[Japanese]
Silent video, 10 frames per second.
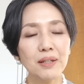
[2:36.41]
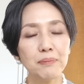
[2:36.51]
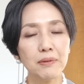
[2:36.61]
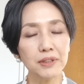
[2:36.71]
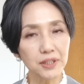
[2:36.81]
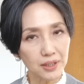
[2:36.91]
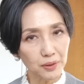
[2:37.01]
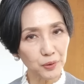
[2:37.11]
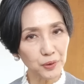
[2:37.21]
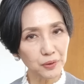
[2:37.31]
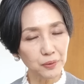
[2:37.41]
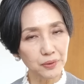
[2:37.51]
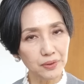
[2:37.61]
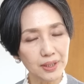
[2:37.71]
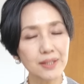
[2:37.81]
まあ、私のこ
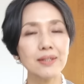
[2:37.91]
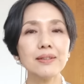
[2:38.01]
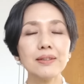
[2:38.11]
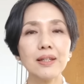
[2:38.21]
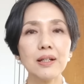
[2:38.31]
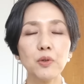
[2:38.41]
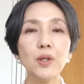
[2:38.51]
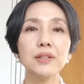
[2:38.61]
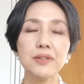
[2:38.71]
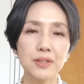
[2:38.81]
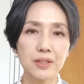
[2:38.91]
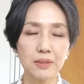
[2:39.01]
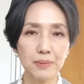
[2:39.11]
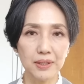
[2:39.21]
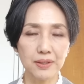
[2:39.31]
とについてお話し
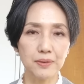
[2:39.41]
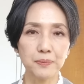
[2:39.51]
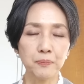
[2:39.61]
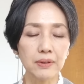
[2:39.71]
します。